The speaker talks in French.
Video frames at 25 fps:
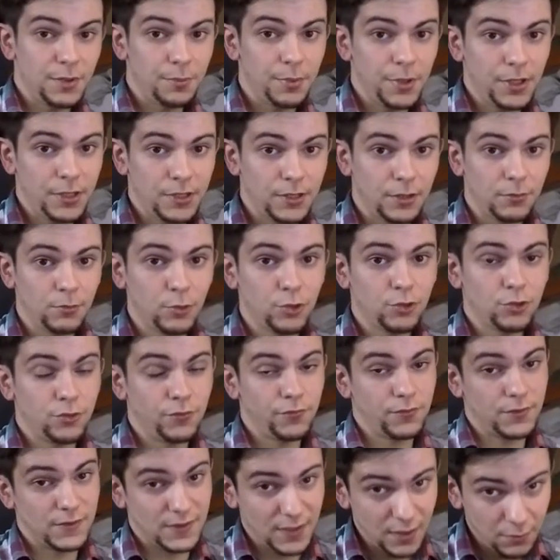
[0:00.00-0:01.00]
pas également de
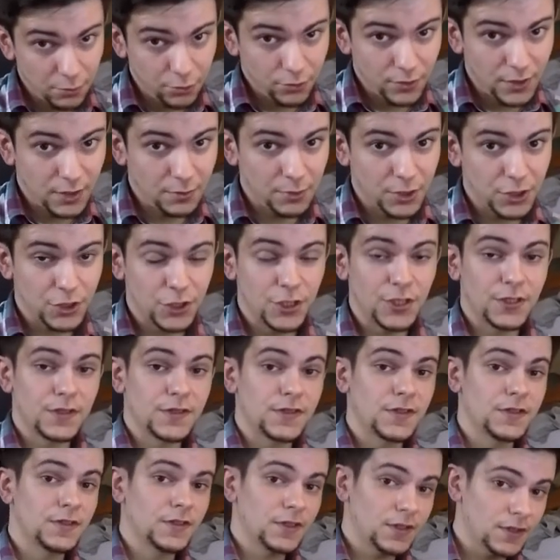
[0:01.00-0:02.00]
vous abonner à ma chaîne,
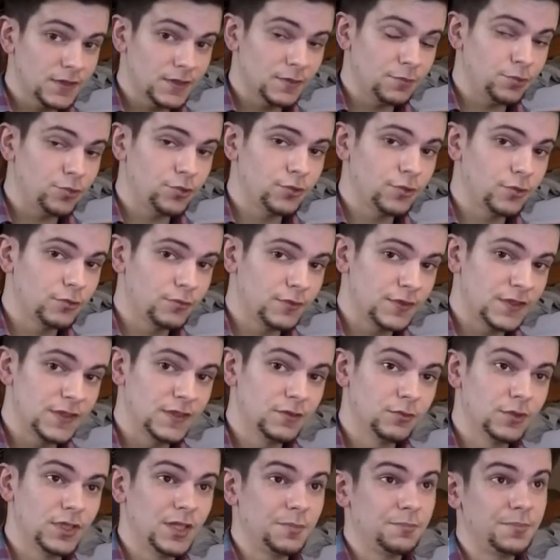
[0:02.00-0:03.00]
c'est très important aussi,
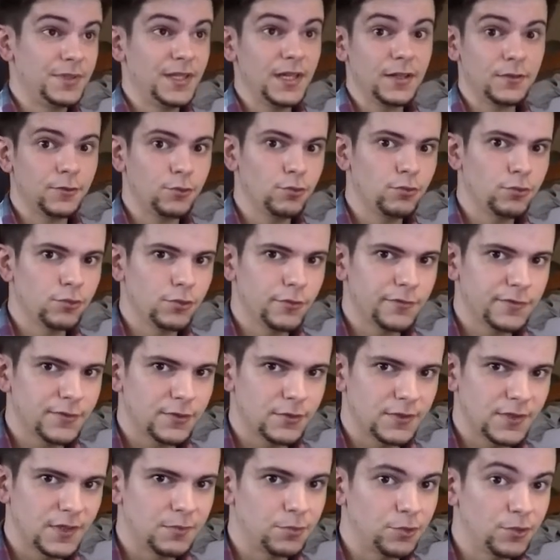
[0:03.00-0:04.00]
on est bientôt
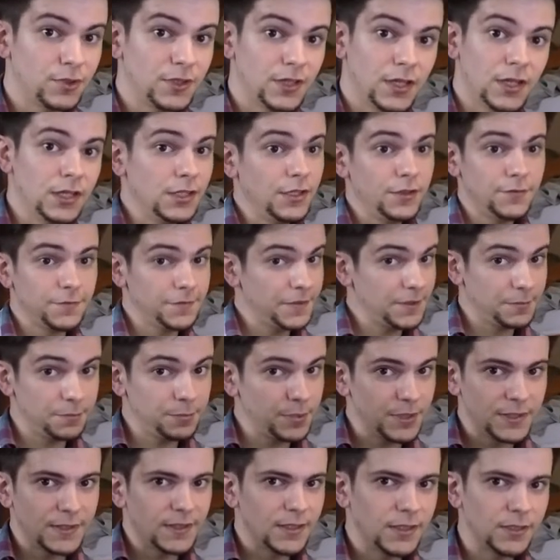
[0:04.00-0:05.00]
900 abonnés, allez faites
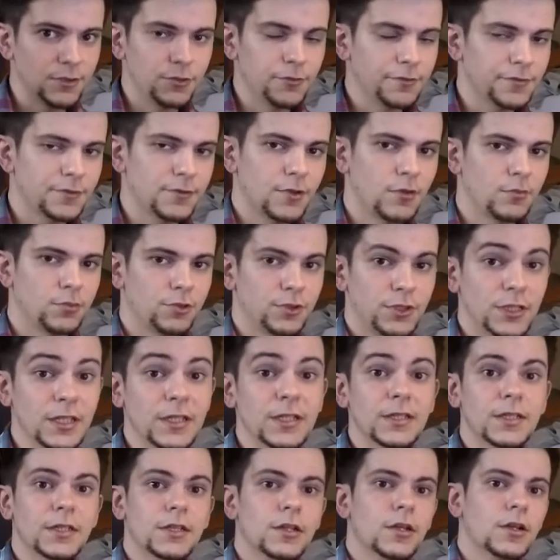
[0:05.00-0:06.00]
péter les 900 abonnés.
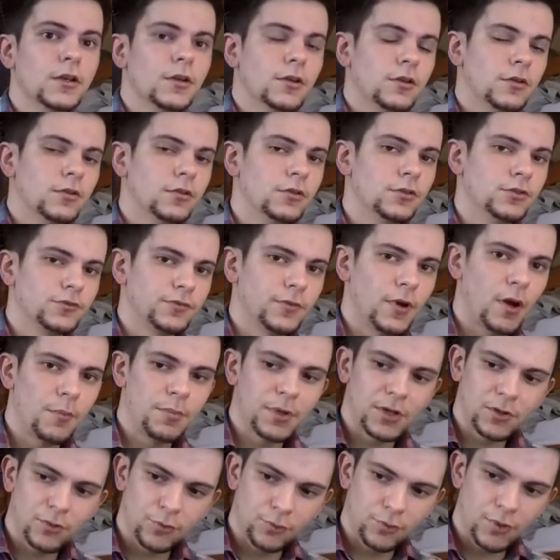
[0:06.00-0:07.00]
je vous
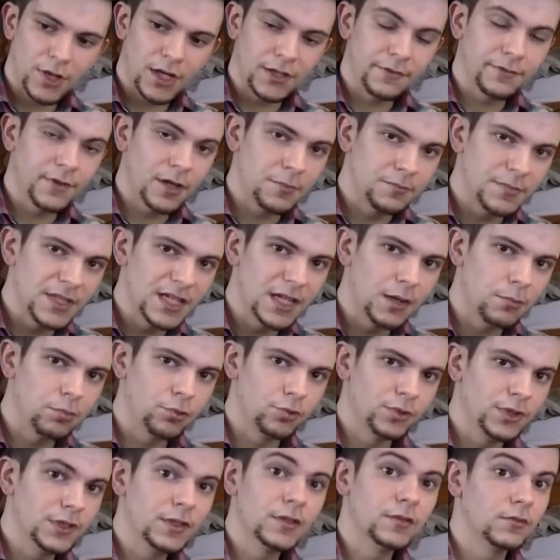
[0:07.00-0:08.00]
rappelle qu'on doit arriver à 1000
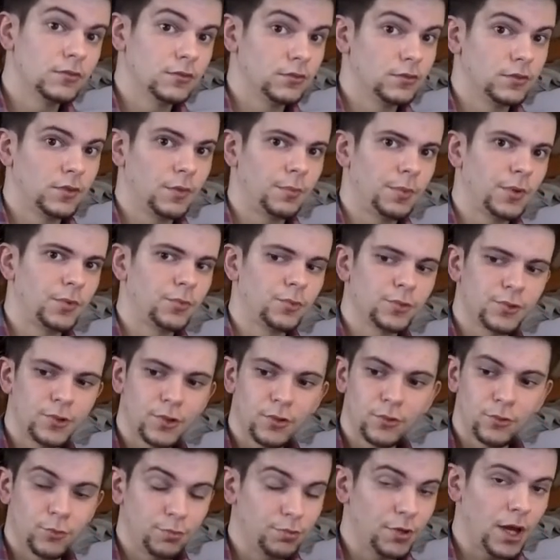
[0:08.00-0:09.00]
abonnés dans pas
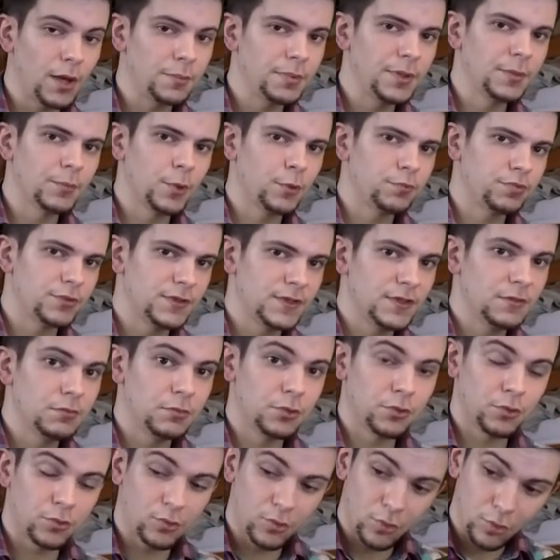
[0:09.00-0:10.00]
longtemps, le plus rapidement possible.
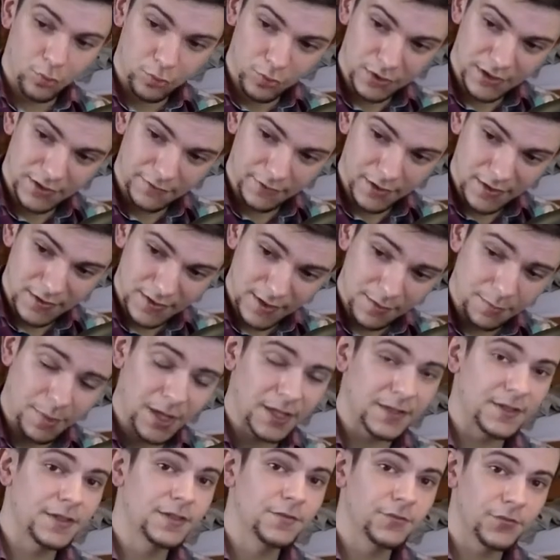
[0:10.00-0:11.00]
Donc on y va, c'est
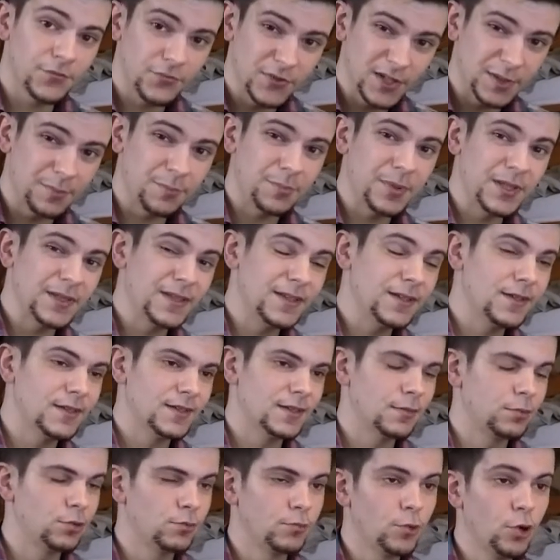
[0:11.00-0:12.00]
parti, faites péter les
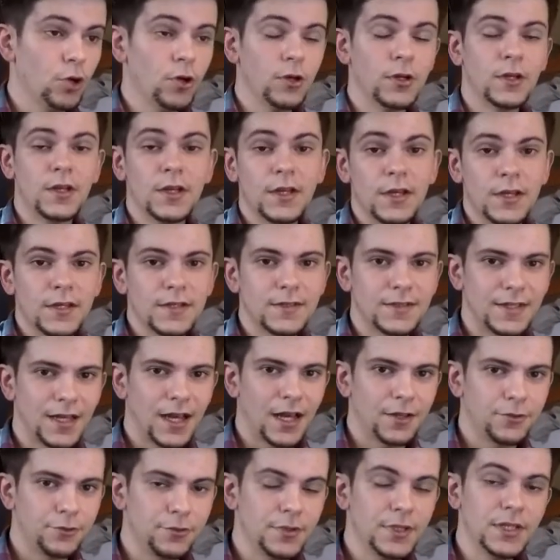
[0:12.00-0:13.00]
abonnements, c'est
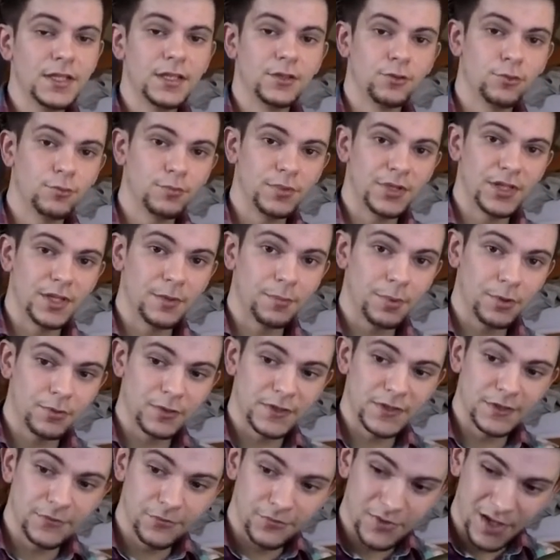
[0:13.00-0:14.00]
gratuit. Et n'oubliez pas
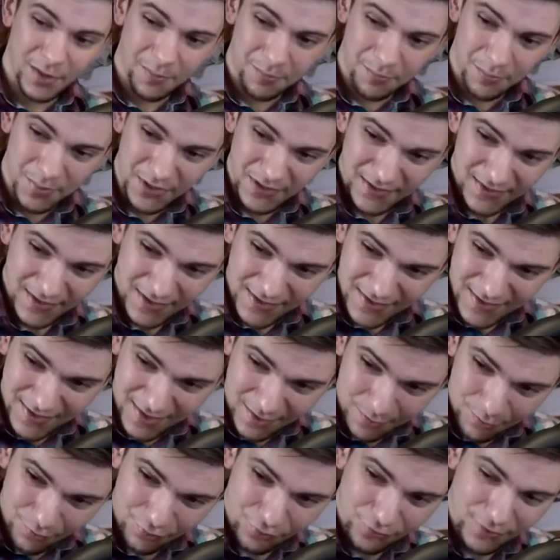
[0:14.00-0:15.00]
aussi de faire péter ces
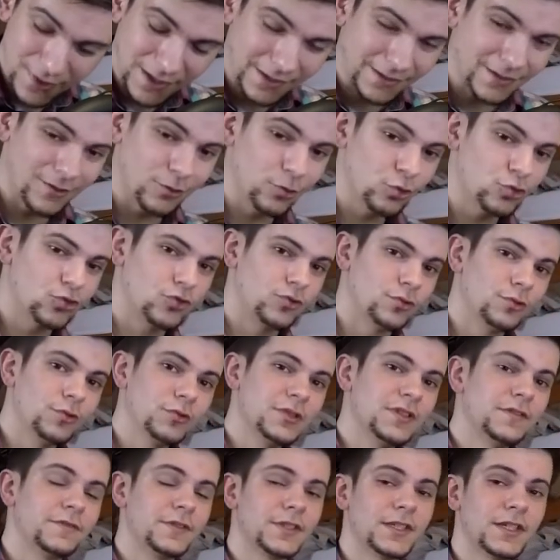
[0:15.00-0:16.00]
cette putain de cloche de
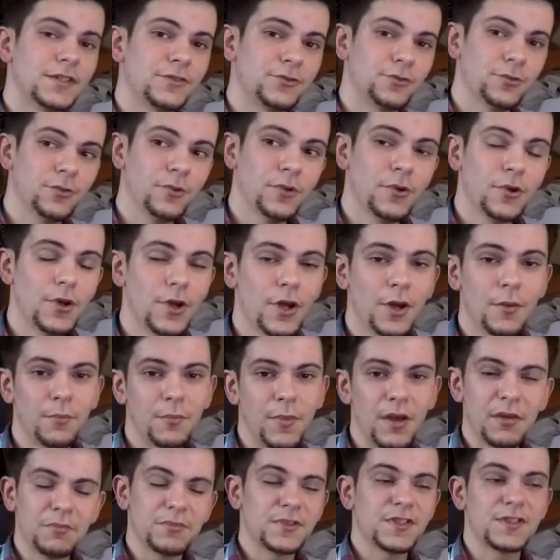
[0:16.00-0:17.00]
notification,
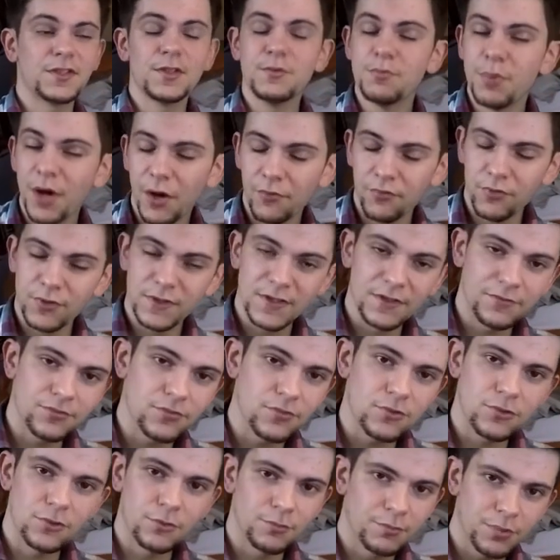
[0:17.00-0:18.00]
même si parfois ça
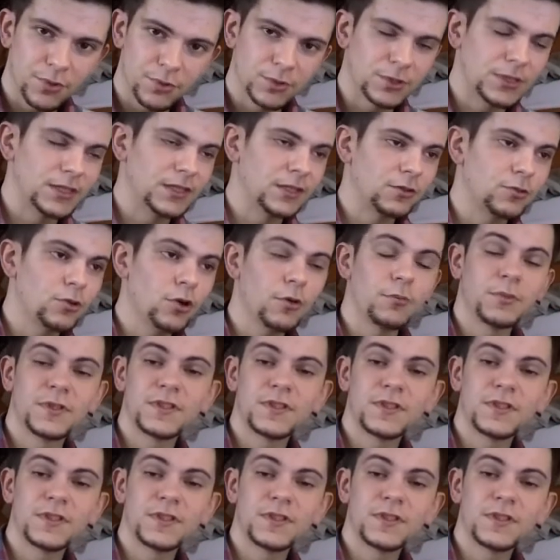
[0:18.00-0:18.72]
fonctionne pas, on est d'accord, mais